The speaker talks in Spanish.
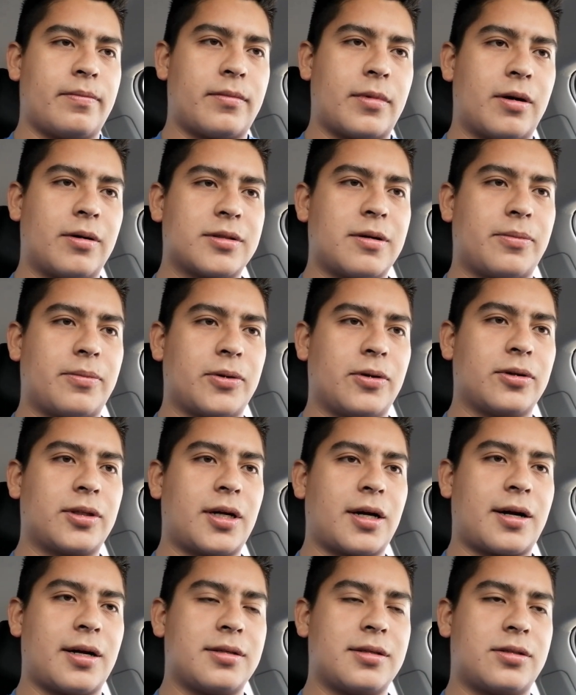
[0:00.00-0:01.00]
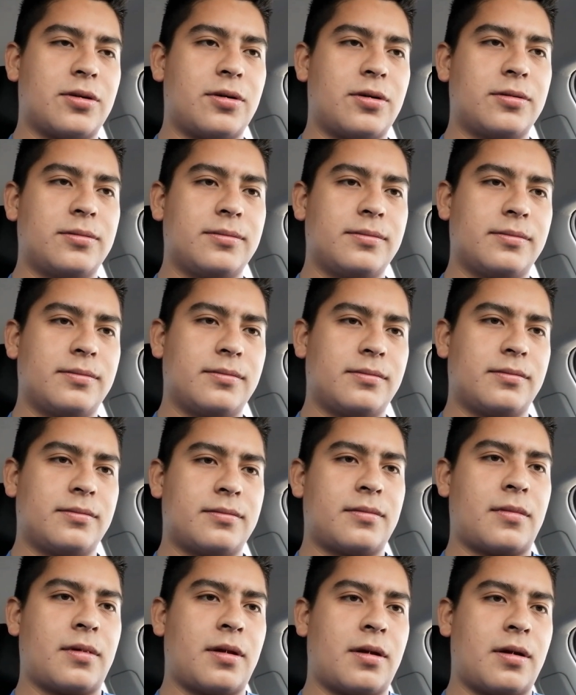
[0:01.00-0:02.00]
Vamos a poner otra canción.
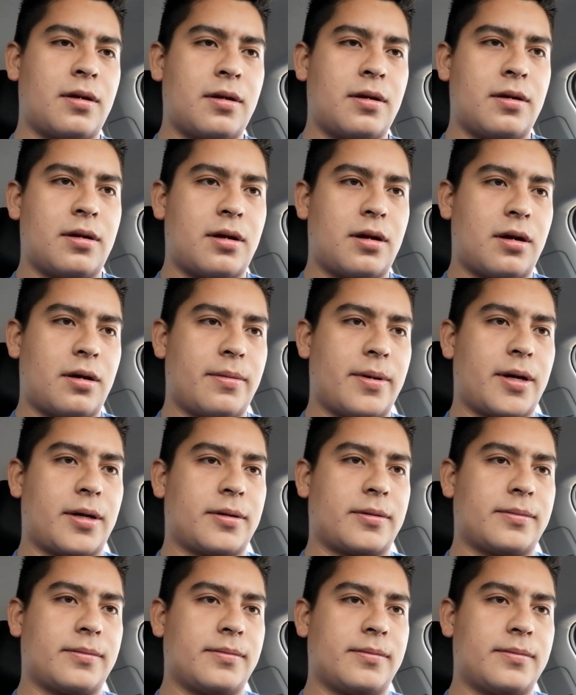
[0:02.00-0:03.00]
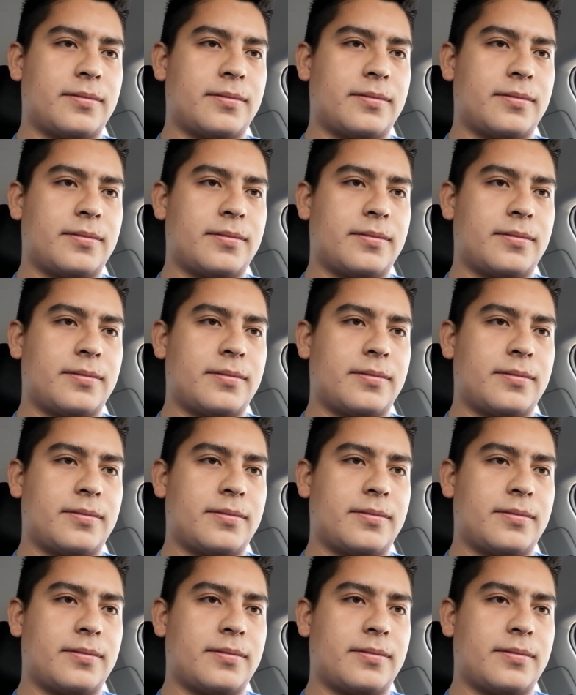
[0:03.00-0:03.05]
A ver.